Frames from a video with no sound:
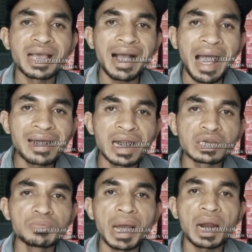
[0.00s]
yang
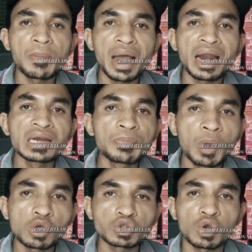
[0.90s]
ada di mana-mana di
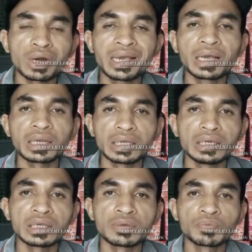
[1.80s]
pelosok negeri
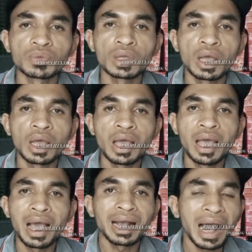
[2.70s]
ini.
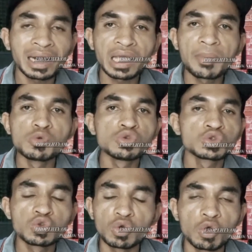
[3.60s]
Karyamu
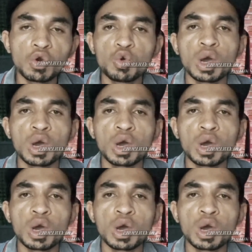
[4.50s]
sungguh